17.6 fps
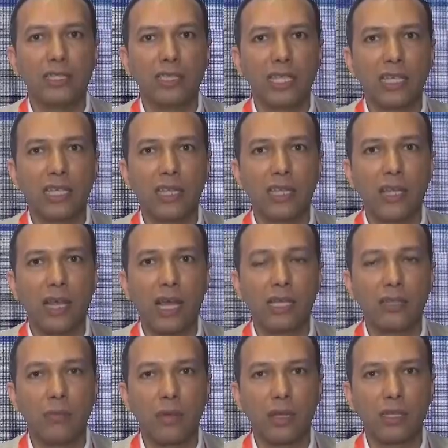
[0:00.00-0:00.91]
زياده
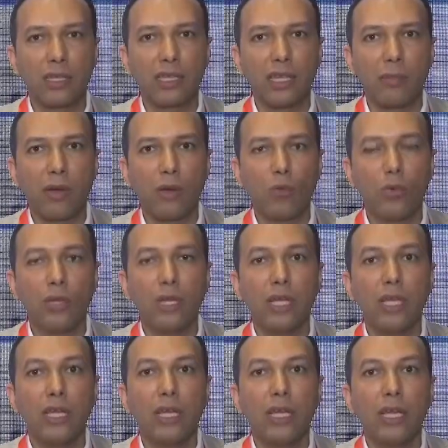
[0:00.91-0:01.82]
عدد مرات التبول
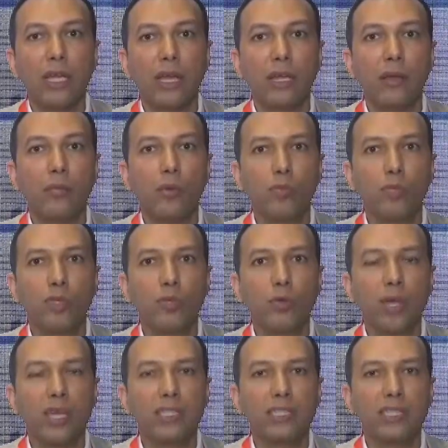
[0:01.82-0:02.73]
ممكن
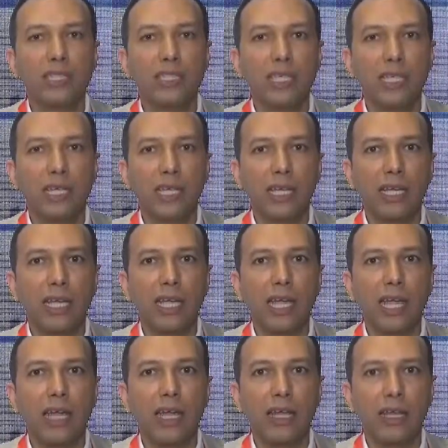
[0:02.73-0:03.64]
تؤدي
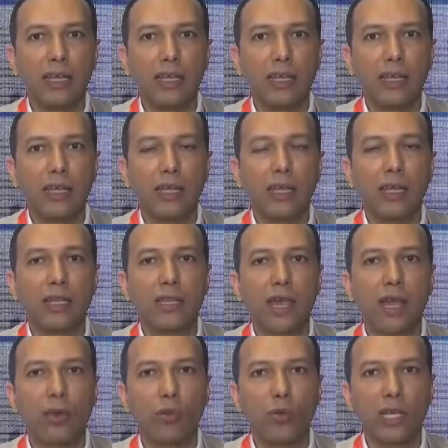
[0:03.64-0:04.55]
الى
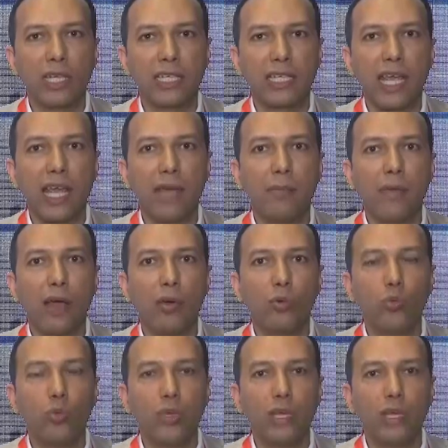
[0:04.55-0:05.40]
تاخر الانجاب او